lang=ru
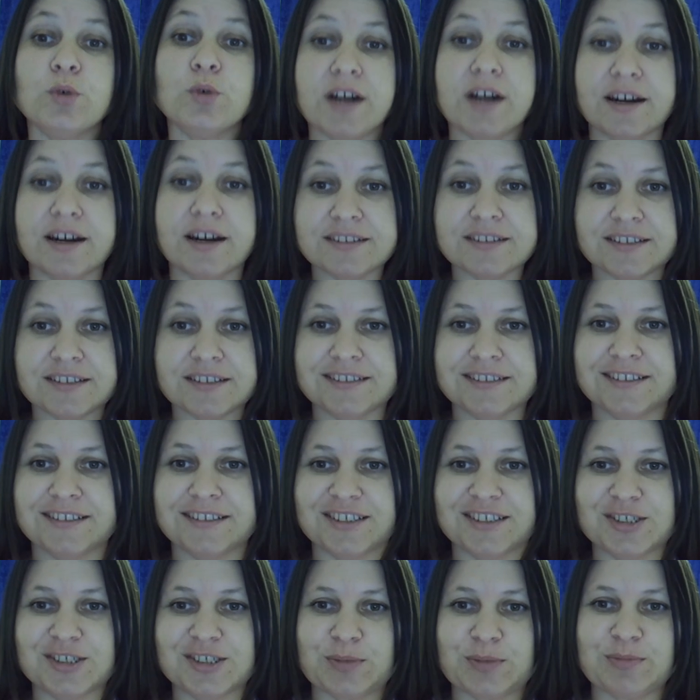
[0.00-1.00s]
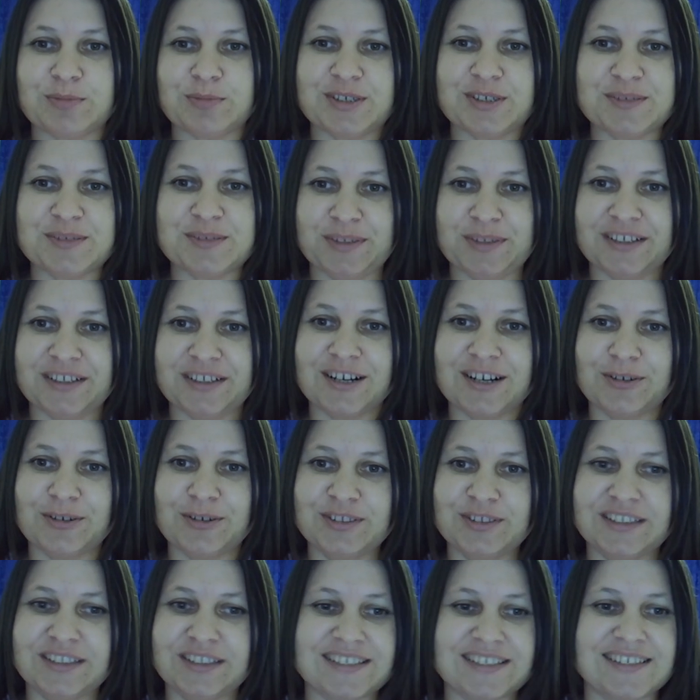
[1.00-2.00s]
картой, да, чтобы у нас было
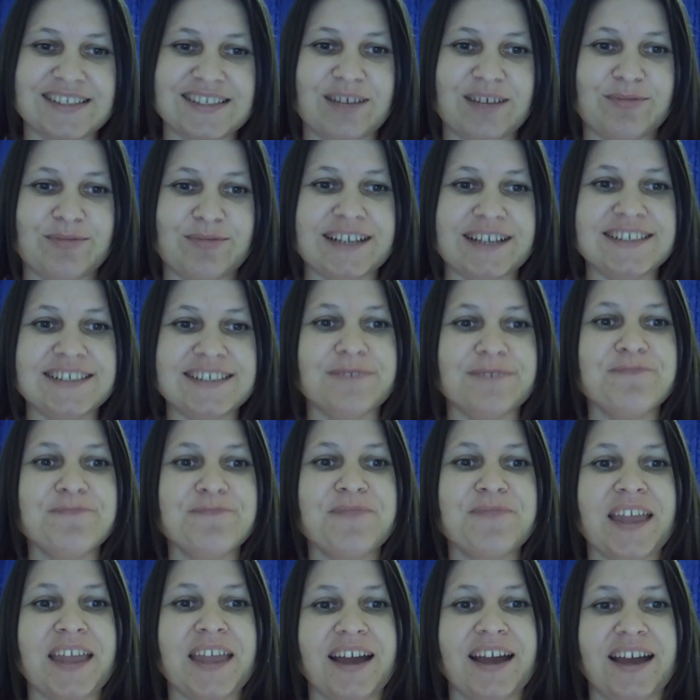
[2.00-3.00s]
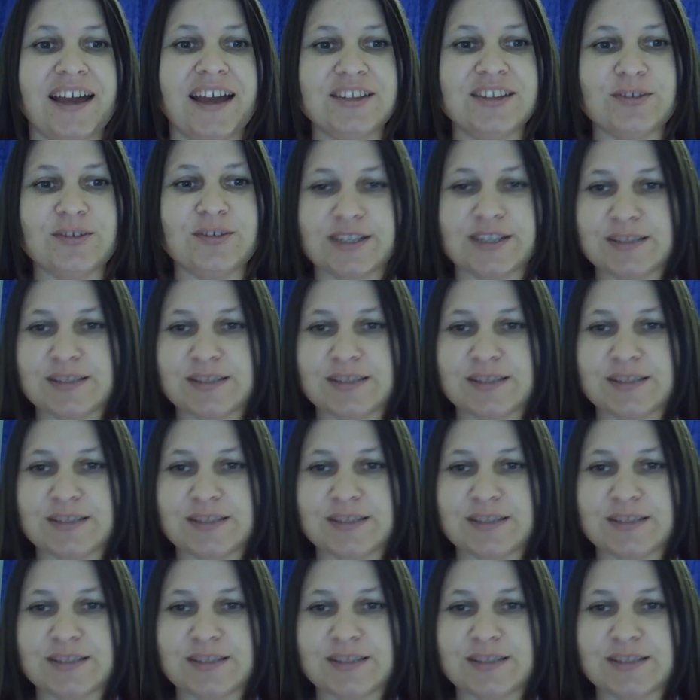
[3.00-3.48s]
какое-то разнообразие. Это у нас